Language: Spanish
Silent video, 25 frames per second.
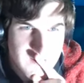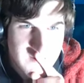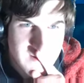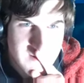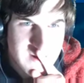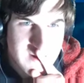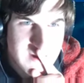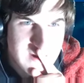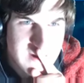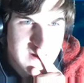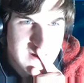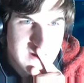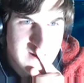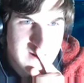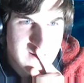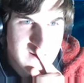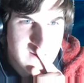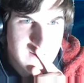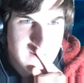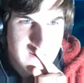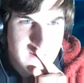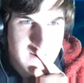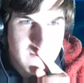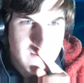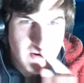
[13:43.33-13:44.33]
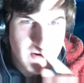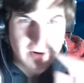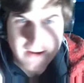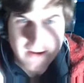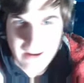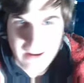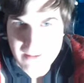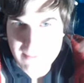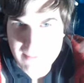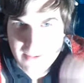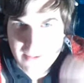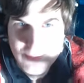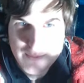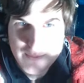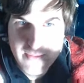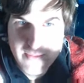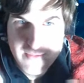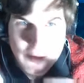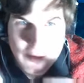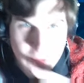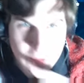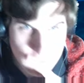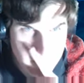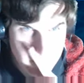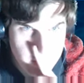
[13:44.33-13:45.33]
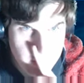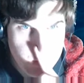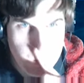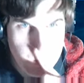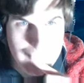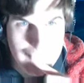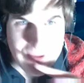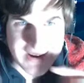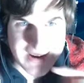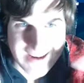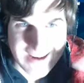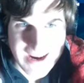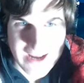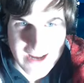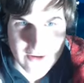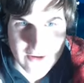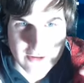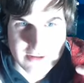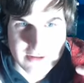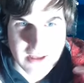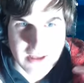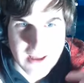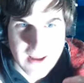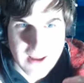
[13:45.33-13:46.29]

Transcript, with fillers: Eh, bueno, cada vez va viendo que son más caros.